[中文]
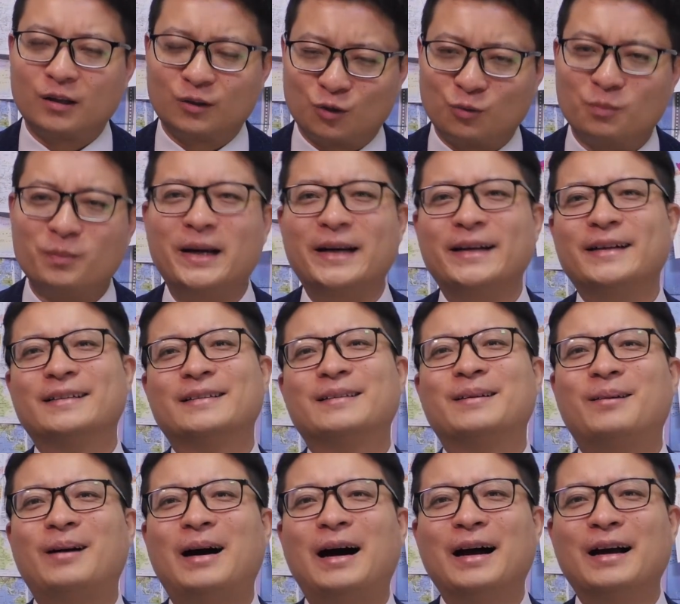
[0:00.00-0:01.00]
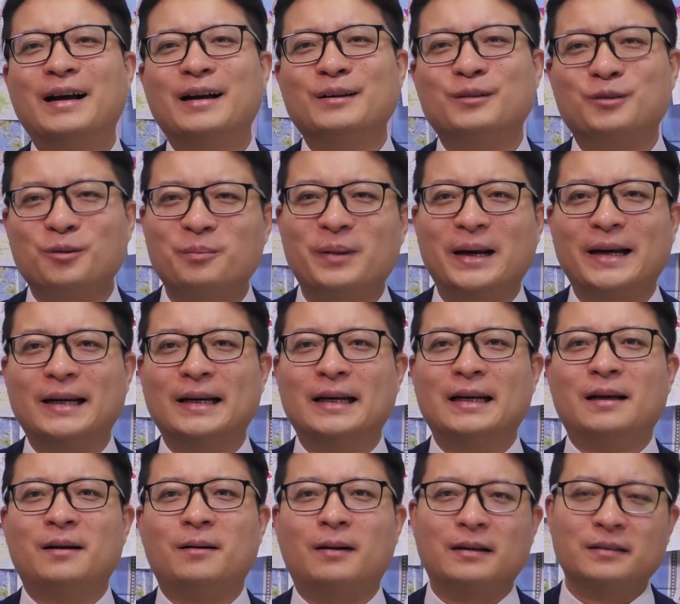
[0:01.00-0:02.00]
东北是吧？东北
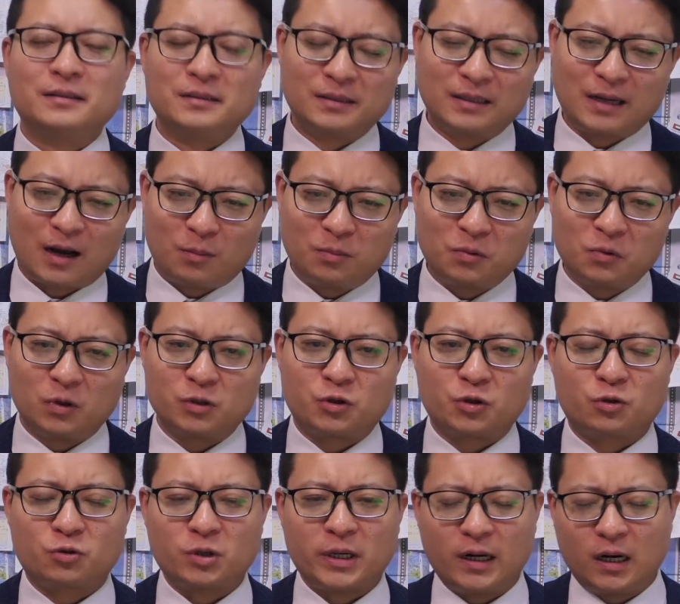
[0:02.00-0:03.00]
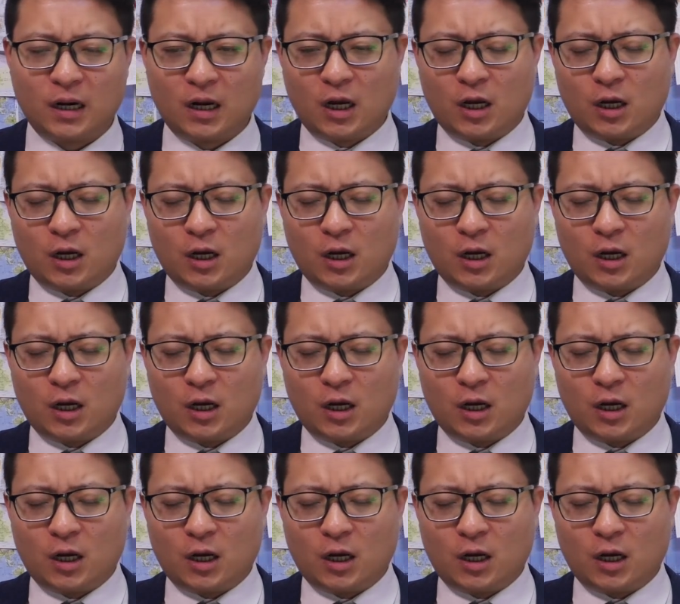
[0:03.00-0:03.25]
是吧？你绕不过去。所以，